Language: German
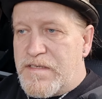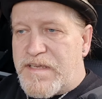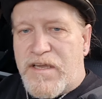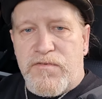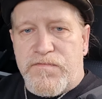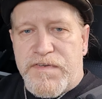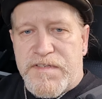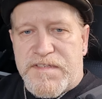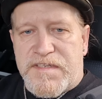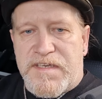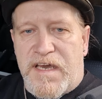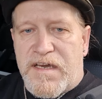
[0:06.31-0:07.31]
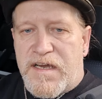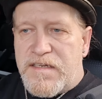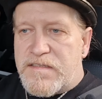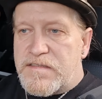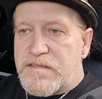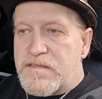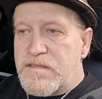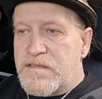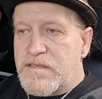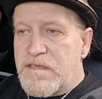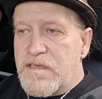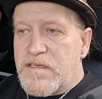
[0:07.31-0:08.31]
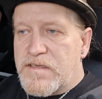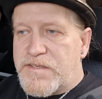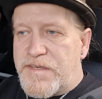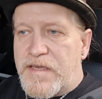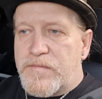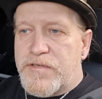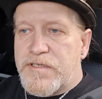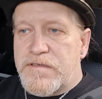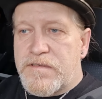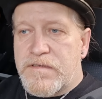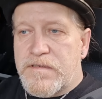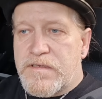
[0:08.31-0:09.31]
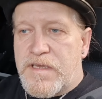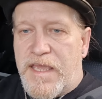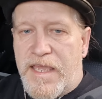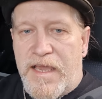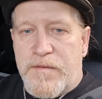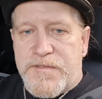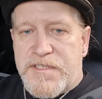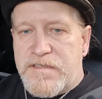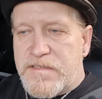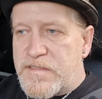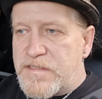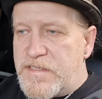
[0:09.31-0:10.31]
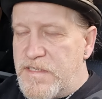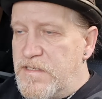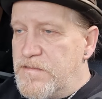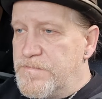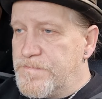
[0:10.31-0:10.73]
43 Jahre alten Kneipe Erbse in Kiel.